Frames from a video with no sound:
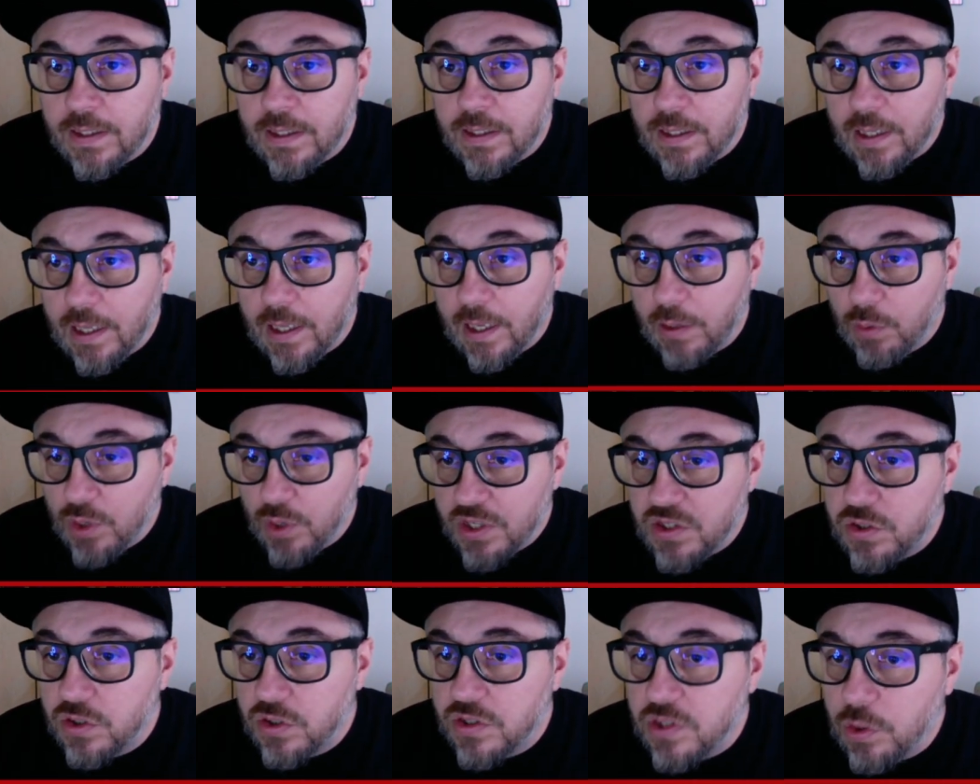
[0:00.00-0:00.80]
e
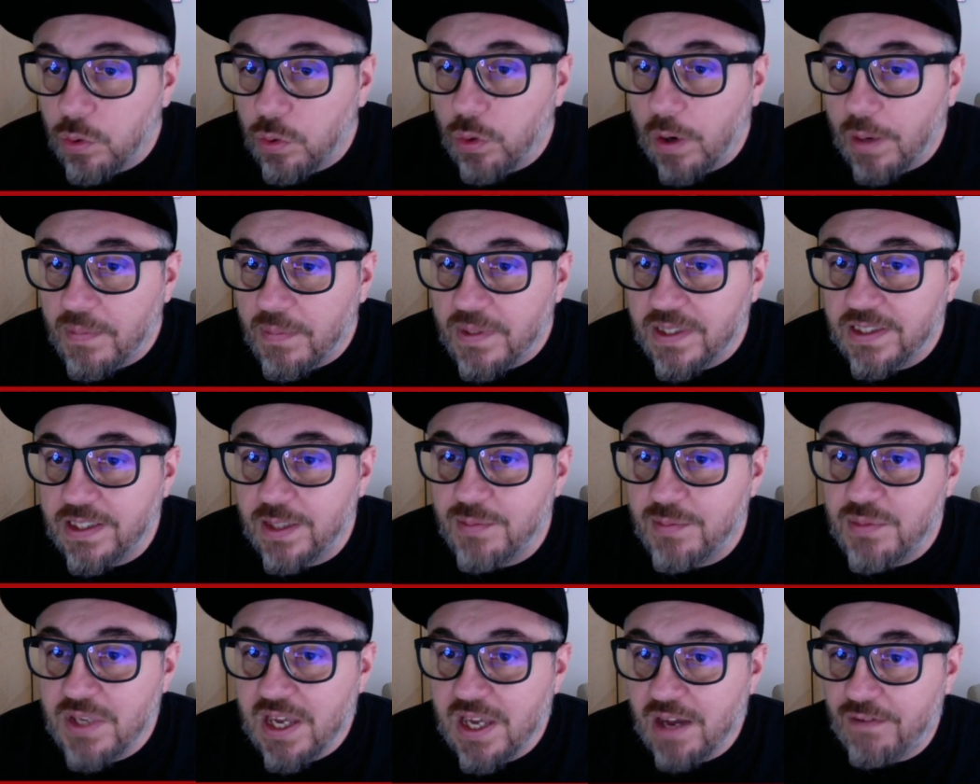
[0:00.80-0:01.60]
questo sicuramente
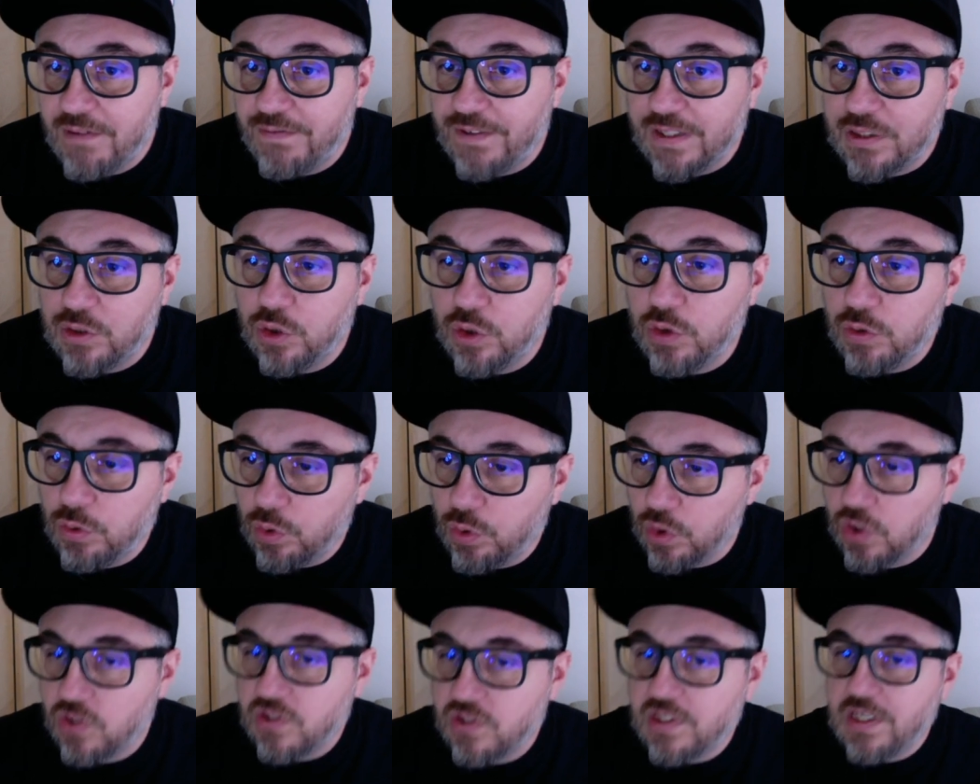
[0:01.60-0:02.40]
mi ha fatto
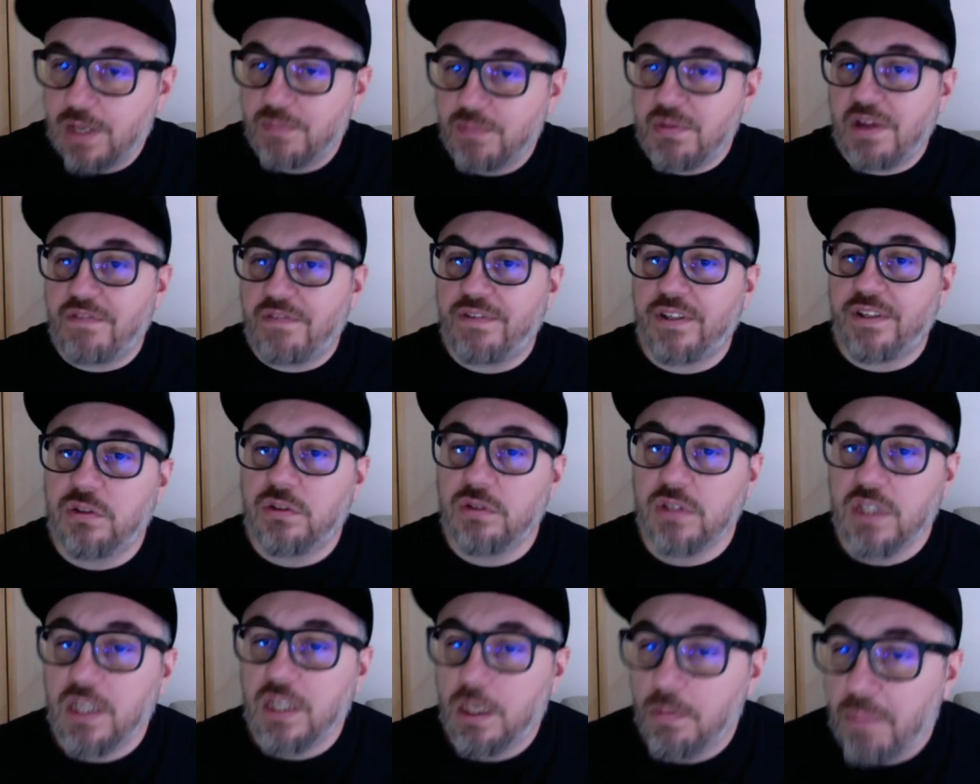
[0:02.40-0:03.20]
incuriosire, mi ha fatto
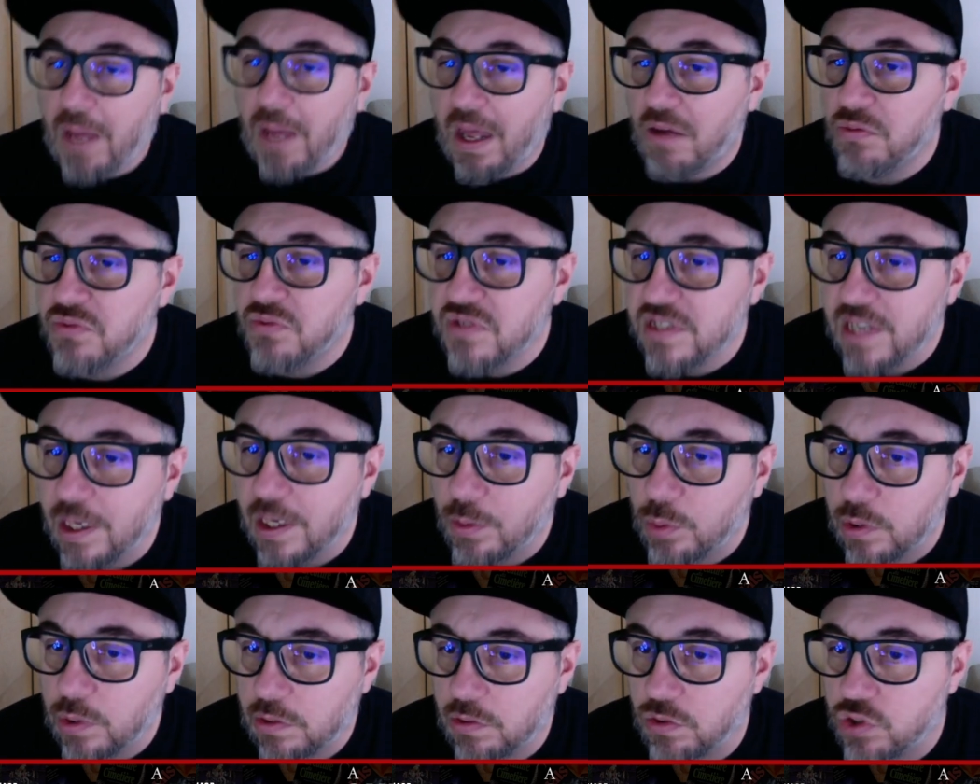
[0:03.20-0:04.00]
dire, ma un
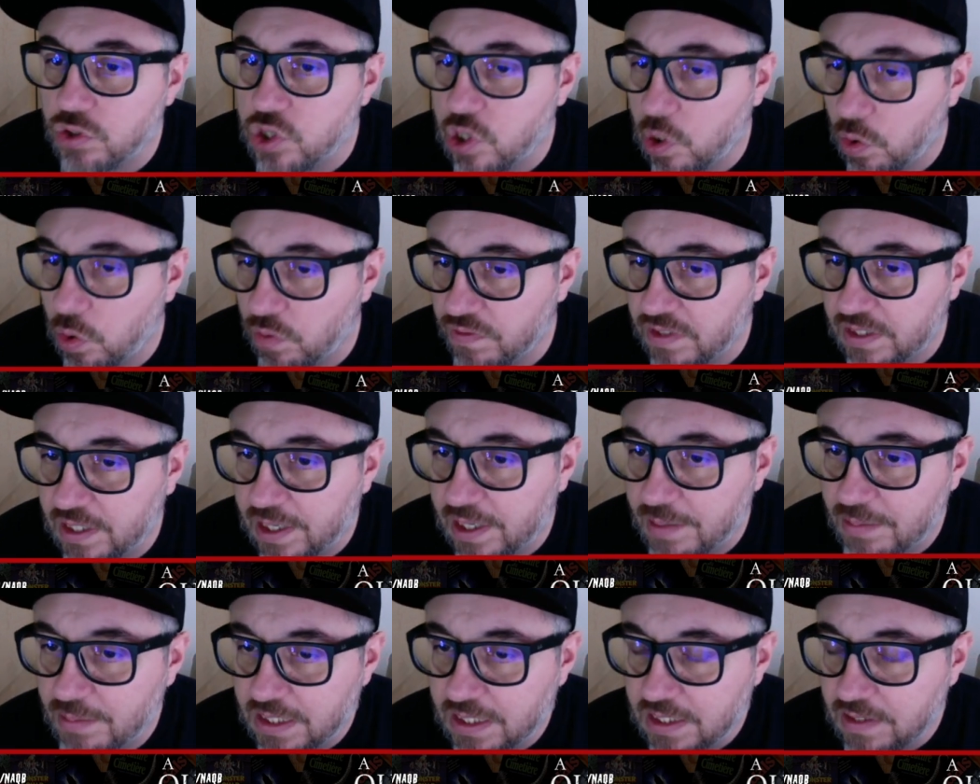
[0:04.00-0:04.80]
seguito ce lo
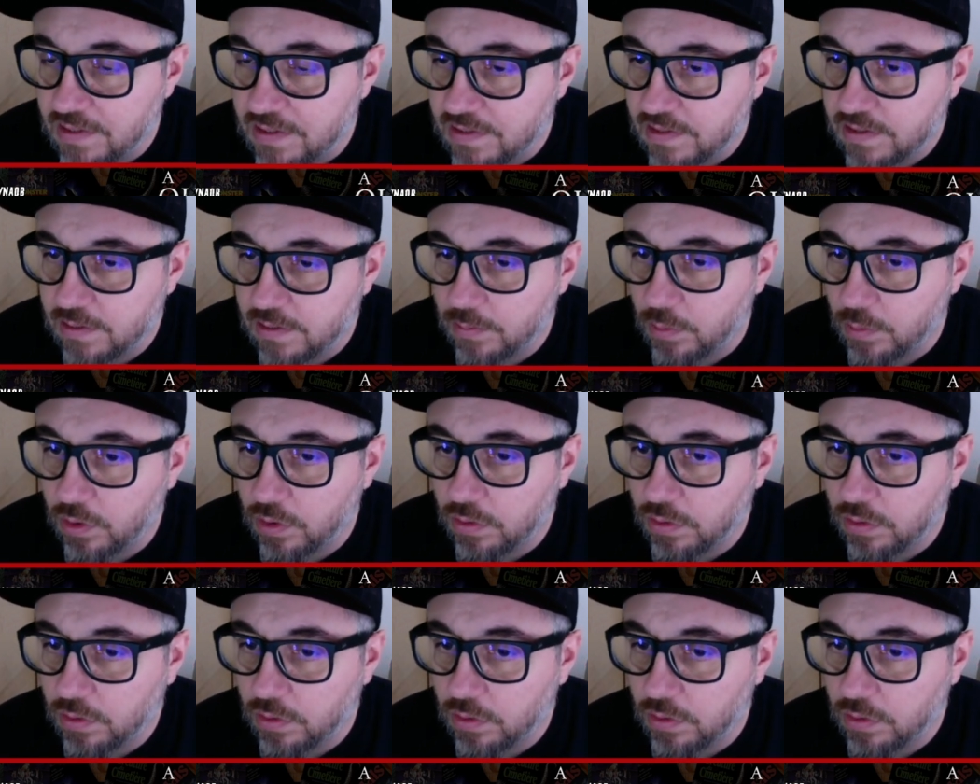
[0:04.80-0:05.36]
vedrei benissimo in